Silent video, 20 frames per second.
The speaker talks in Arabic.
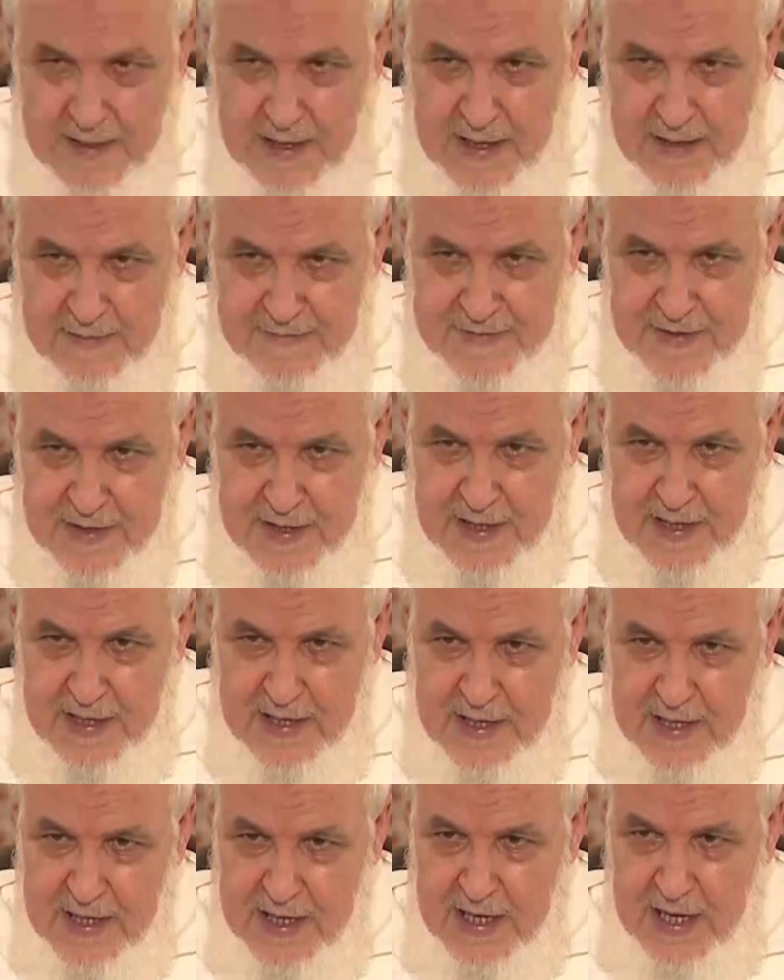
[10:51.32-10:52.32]
كان
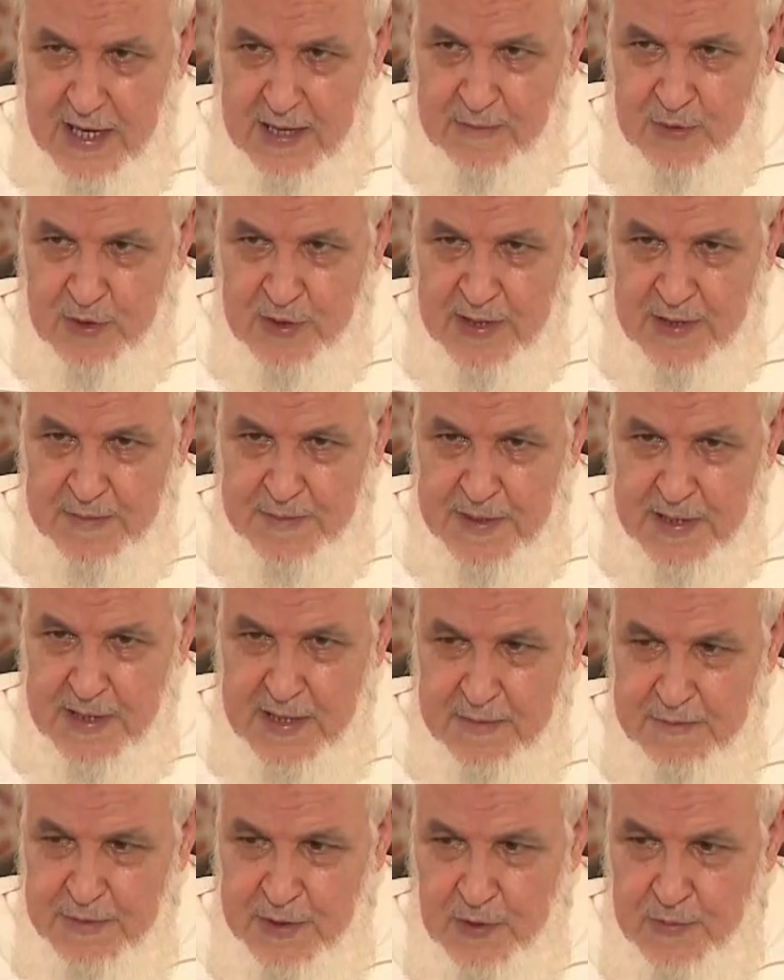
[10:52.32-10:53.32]
فيه إعلام
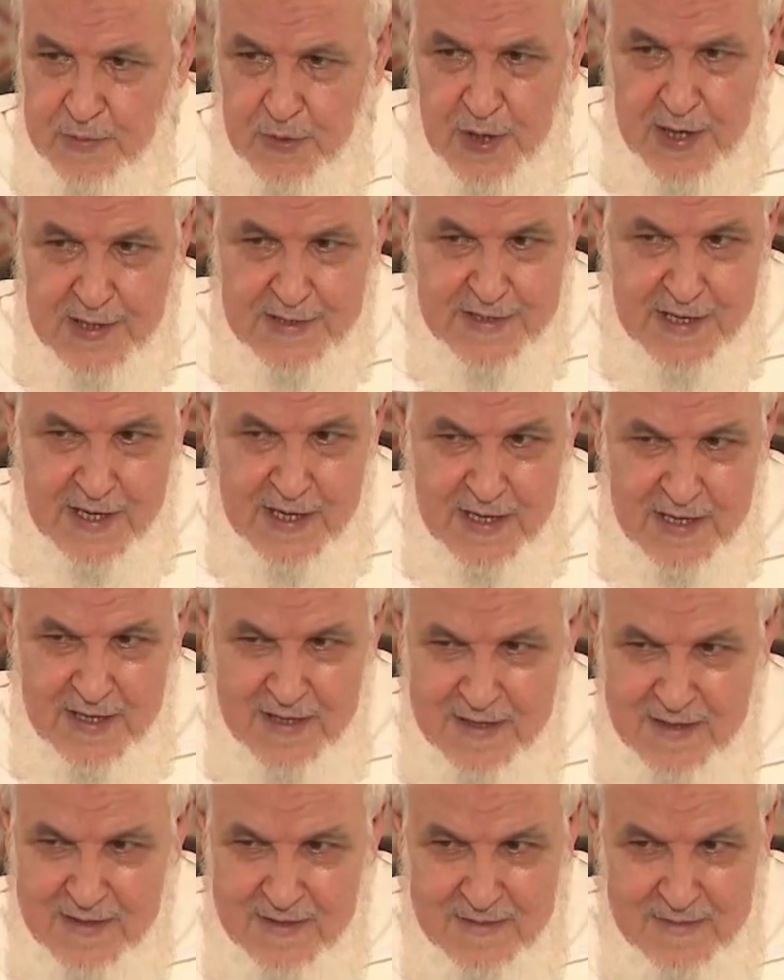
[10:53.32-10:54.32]
النبي بنبوءته
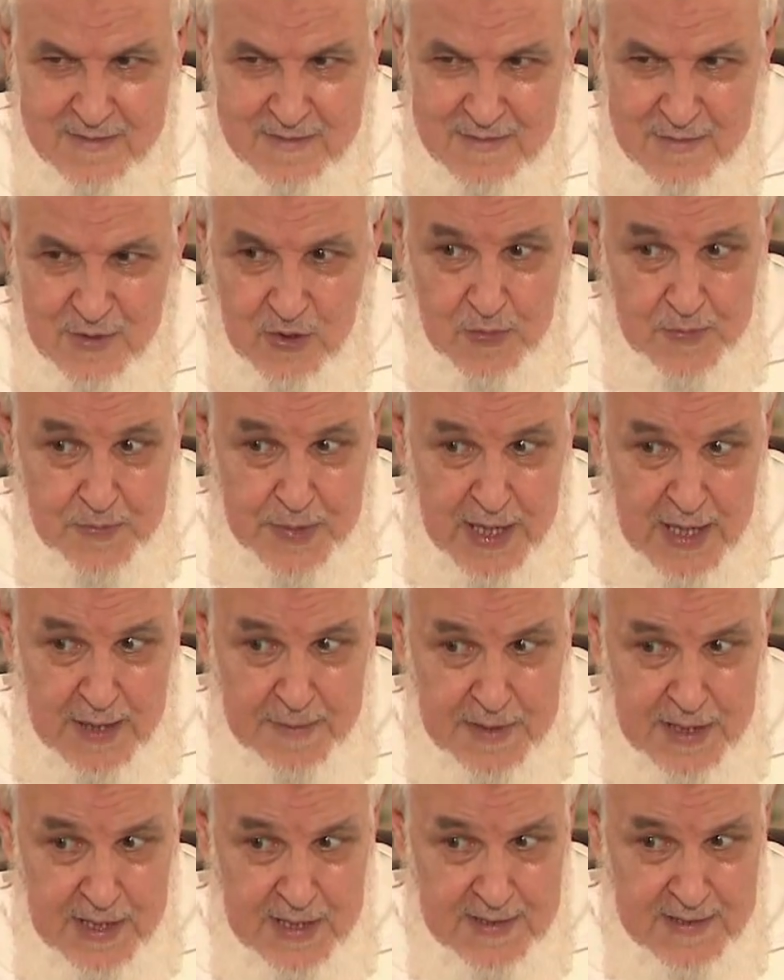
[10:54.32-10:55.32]

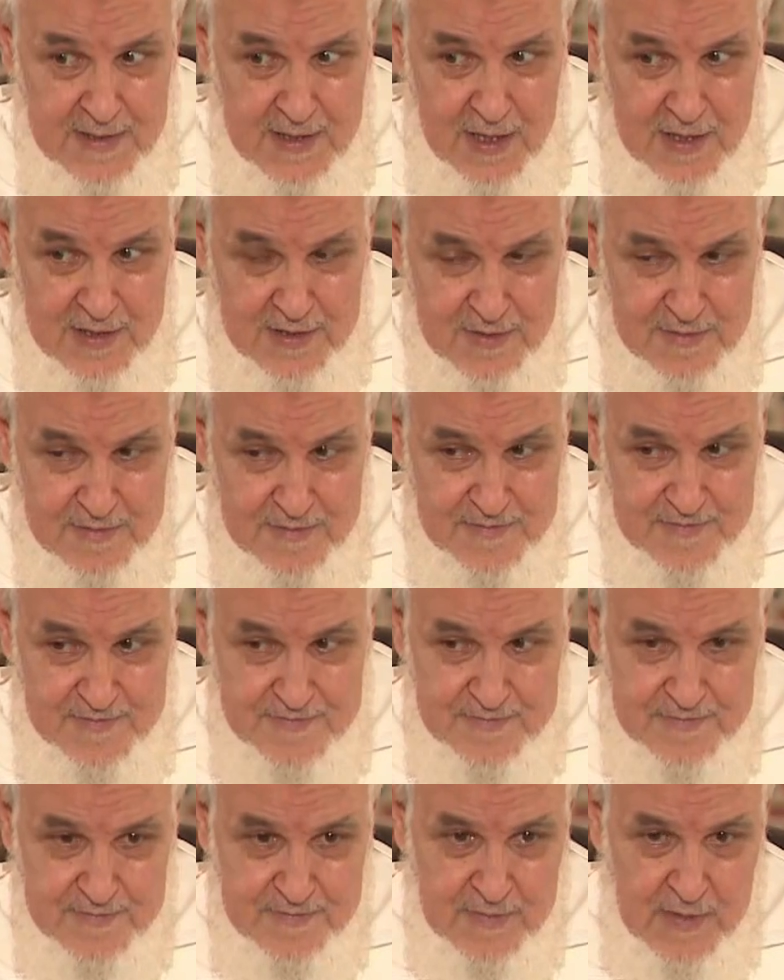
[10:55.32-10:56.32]
نبئ به صلى الله عليه وسلم
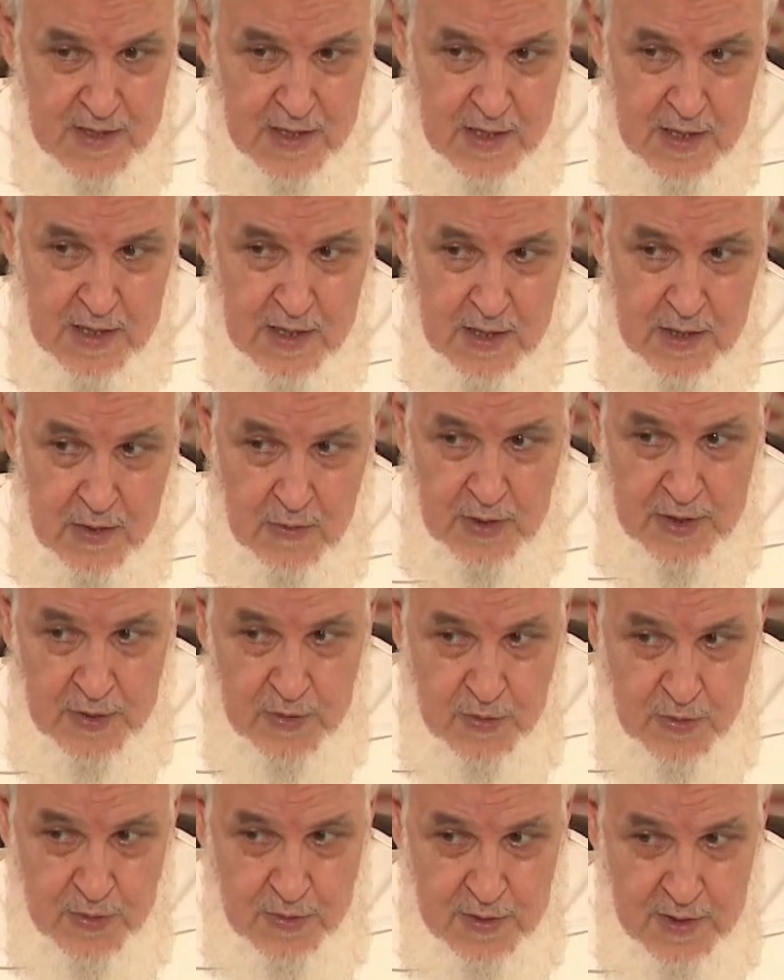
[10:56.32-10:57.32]

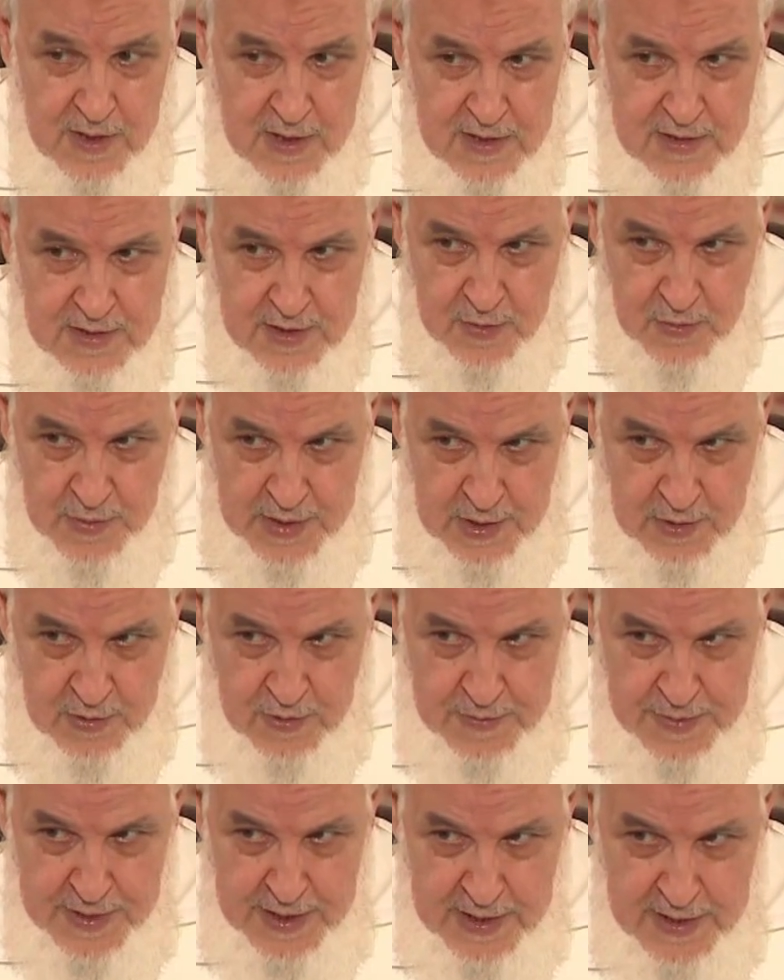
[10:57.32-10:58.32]
ونون تنويه
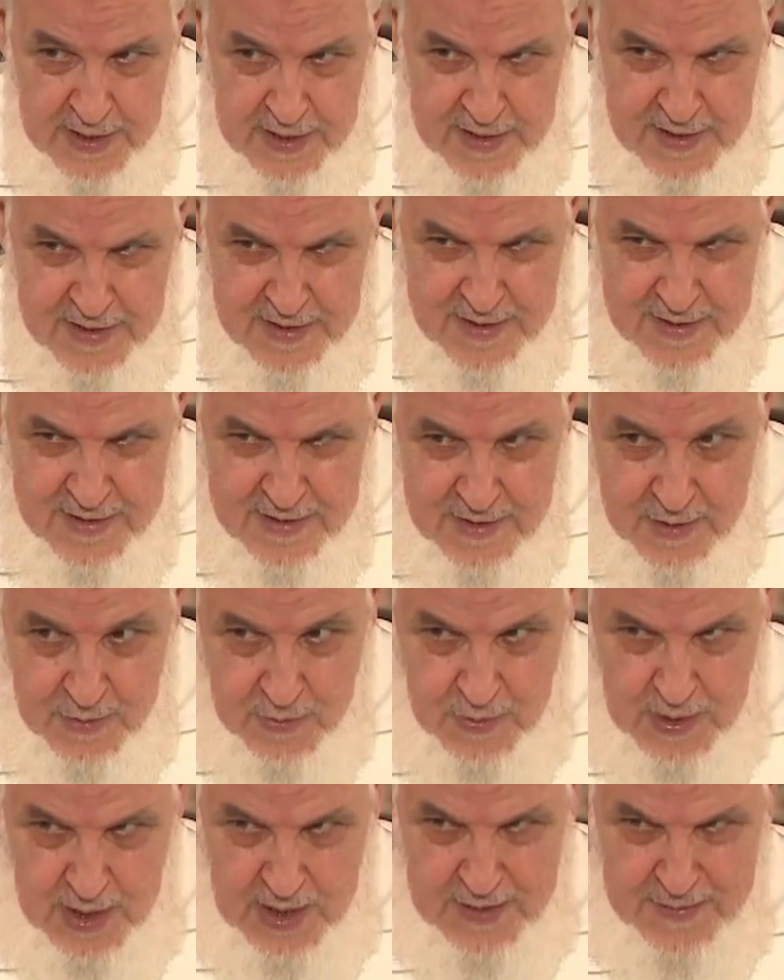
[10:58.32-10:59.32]
به
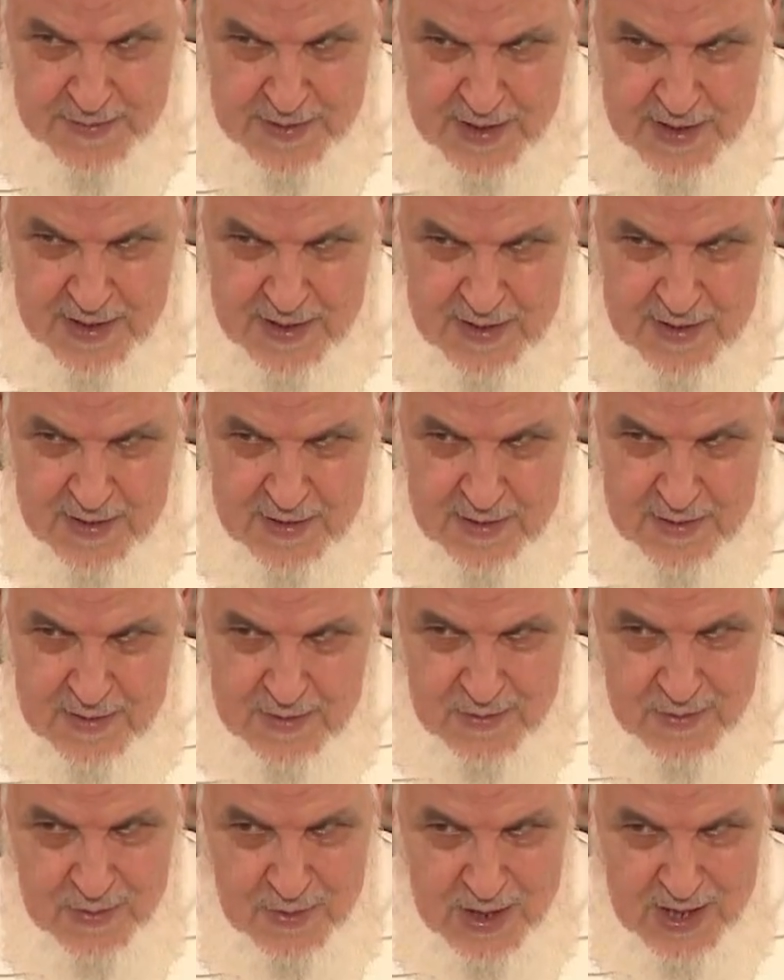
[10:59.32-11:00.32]
نواه به
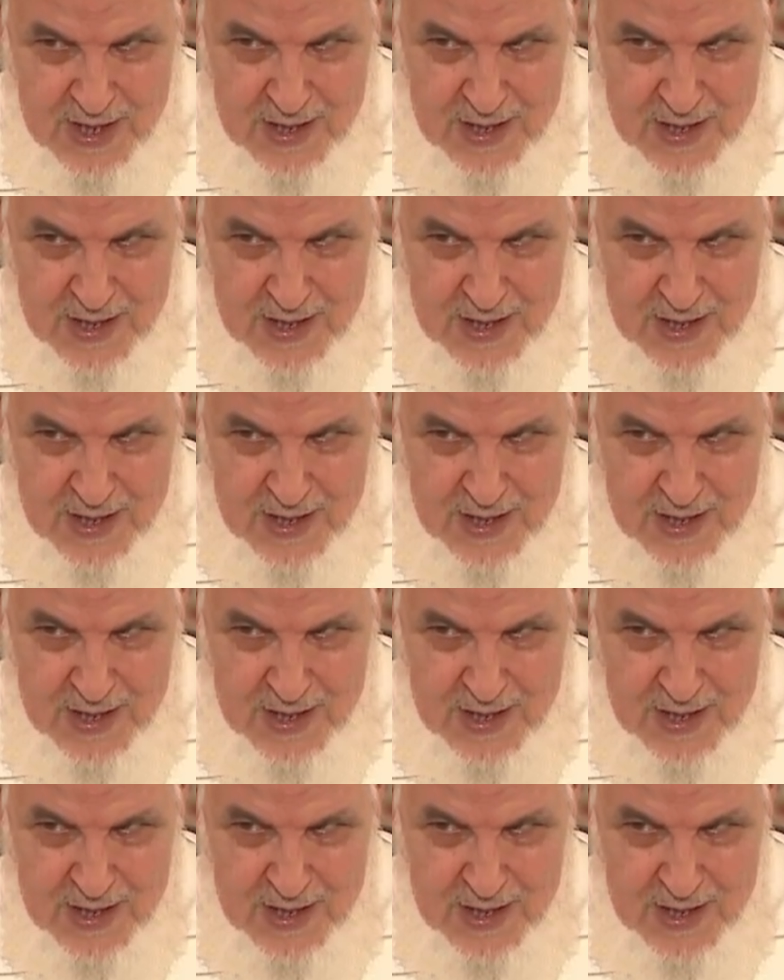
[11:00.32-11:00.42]
نور